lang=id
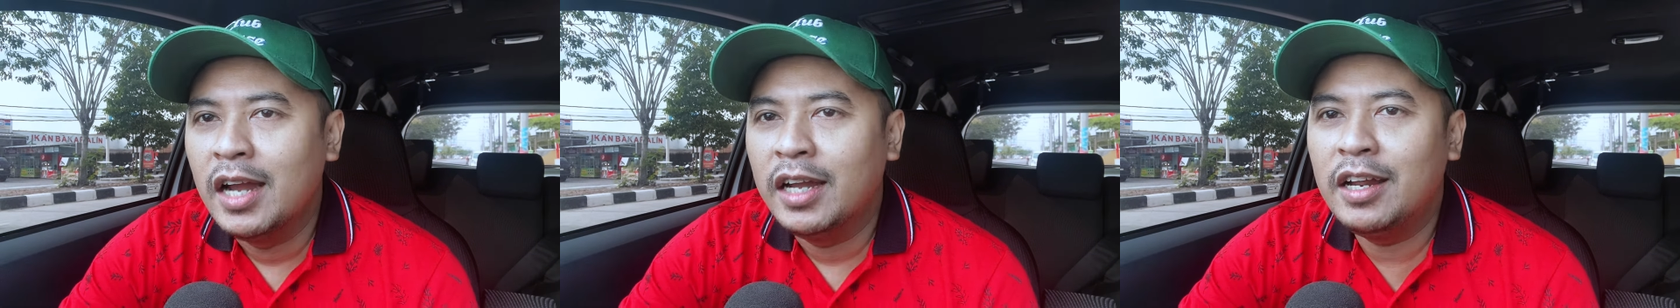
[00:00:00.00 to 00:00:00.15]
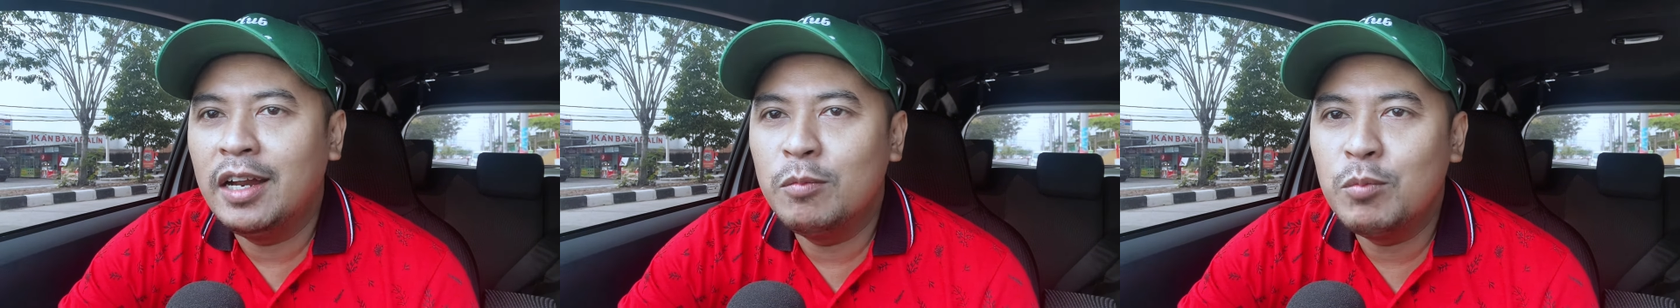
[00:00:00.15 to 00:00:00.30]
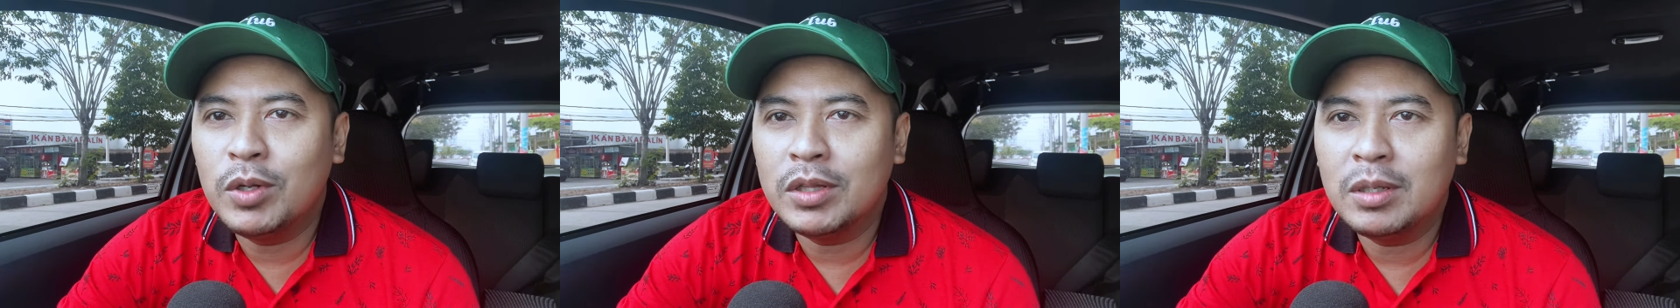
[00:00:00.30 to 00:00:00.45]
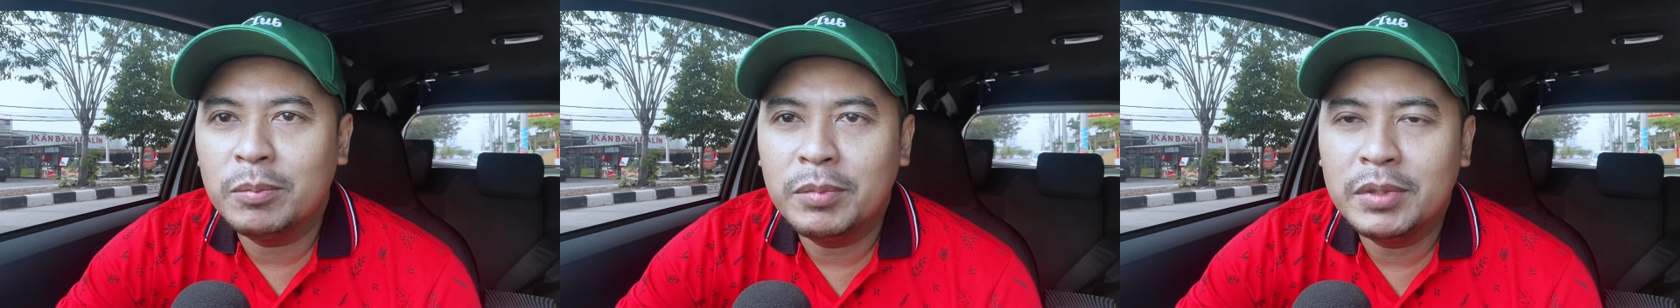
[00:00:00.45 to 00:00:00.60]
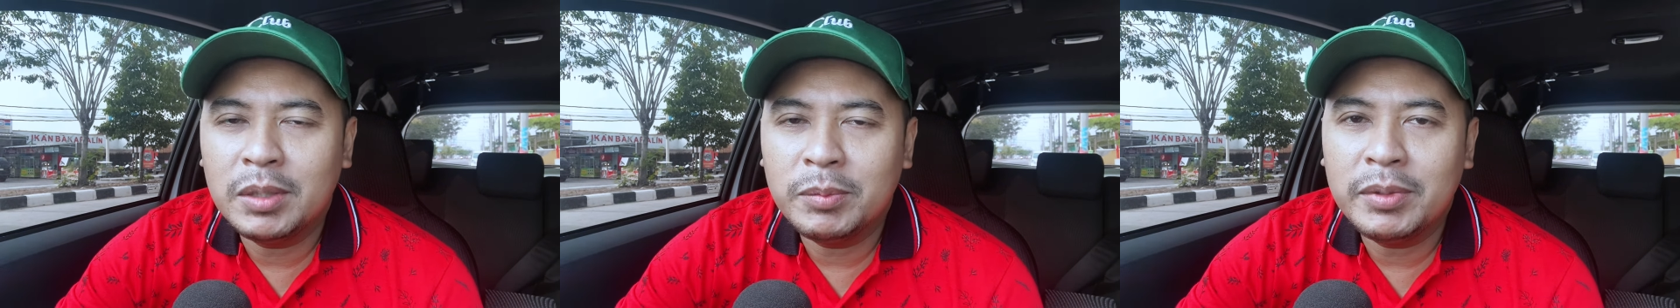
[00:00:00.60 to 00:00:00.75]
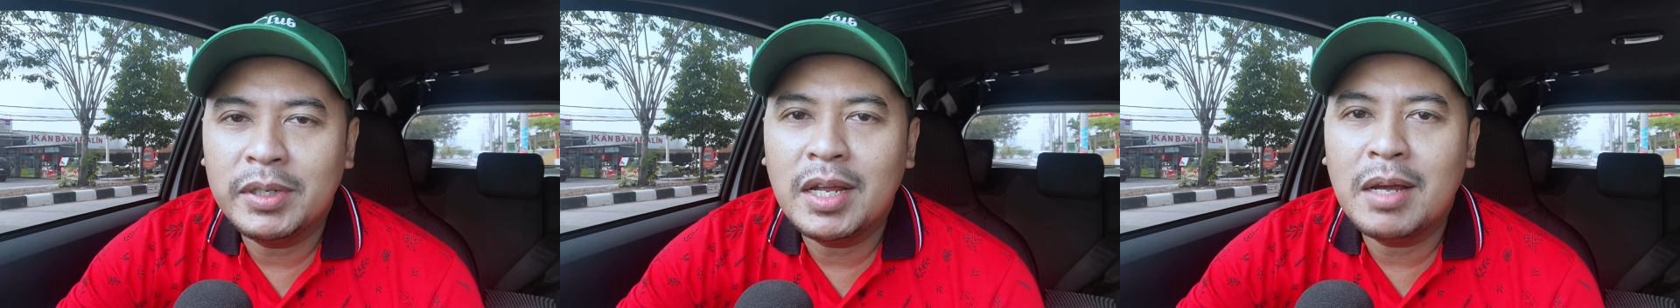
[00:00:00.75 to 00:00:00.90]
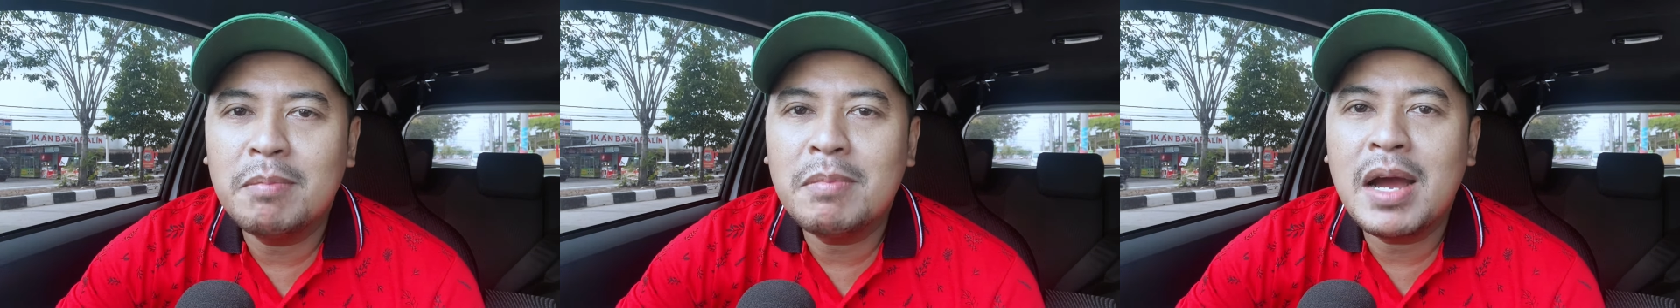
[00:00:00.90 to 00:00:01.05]
Dan buat
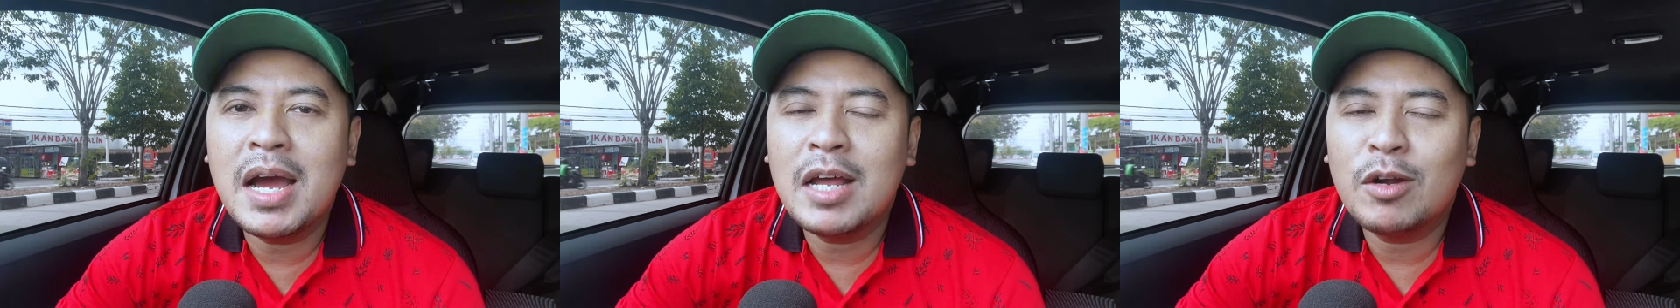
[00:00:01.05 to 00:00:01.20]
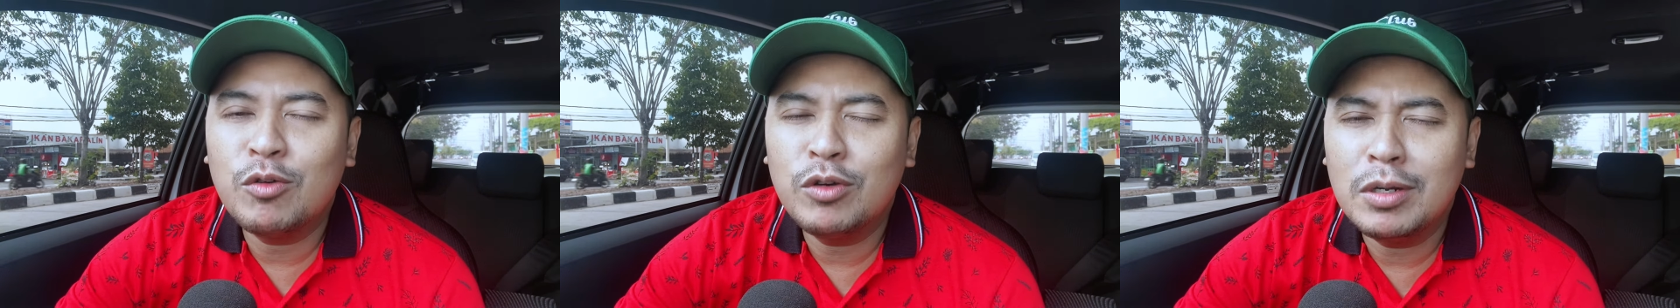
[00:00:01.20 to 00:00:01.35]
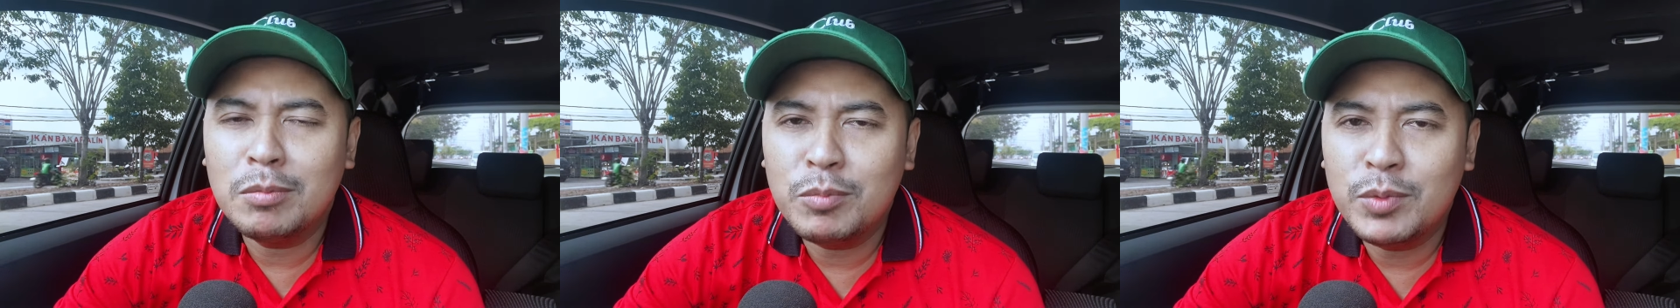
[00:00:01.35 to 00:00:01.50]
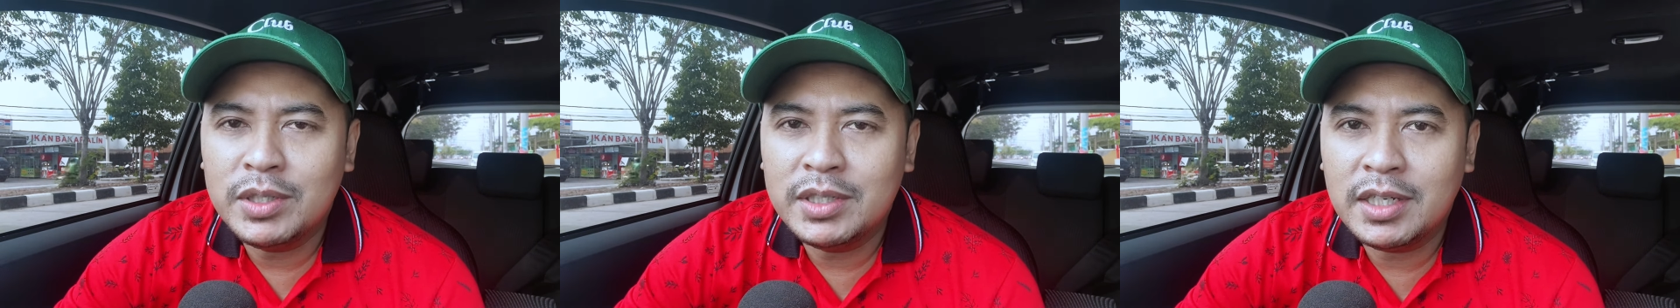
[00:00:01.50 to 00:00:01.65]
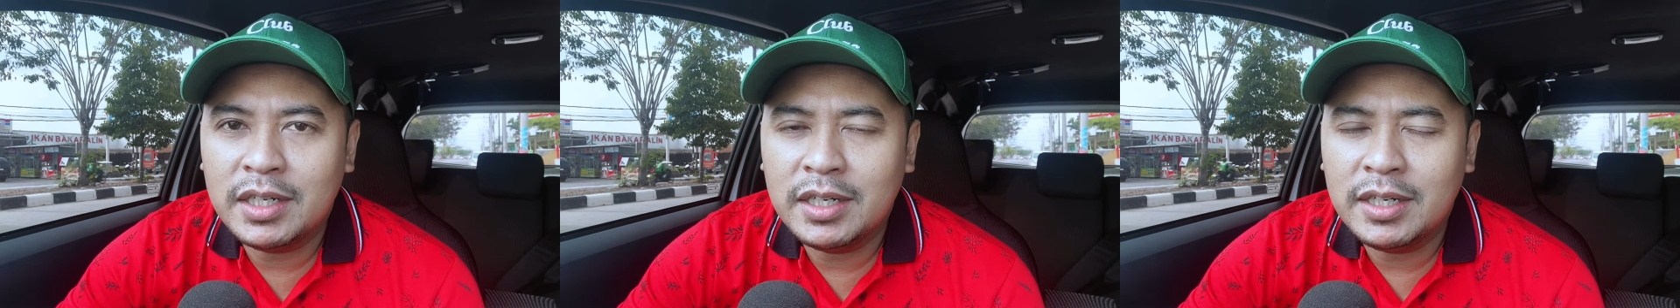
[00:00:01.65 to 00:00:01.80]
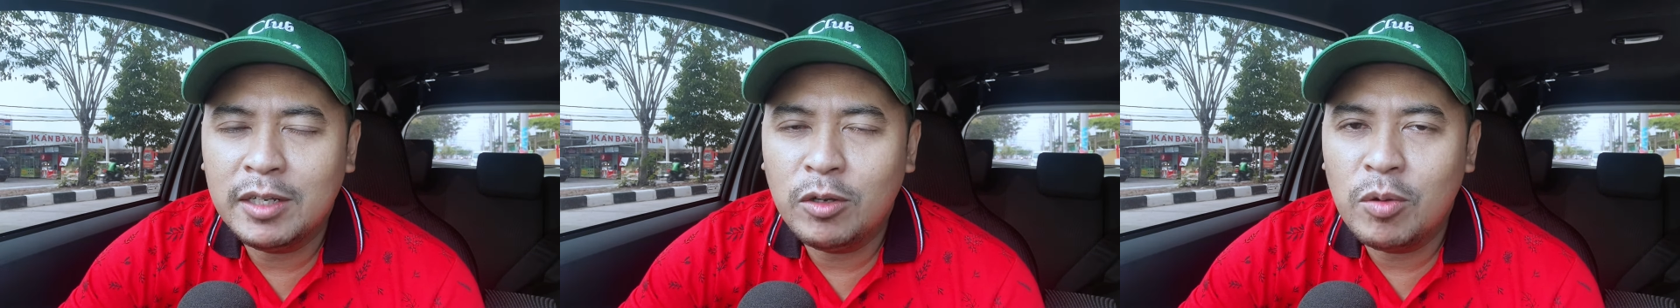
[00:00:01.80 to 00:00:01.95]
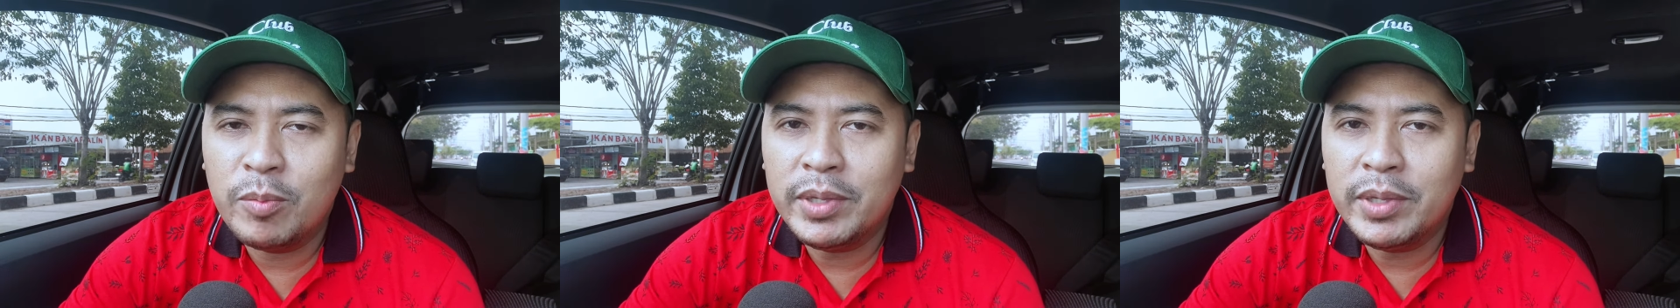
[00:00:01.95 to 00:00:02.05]
teman-teman yang baru nemuin channel ini,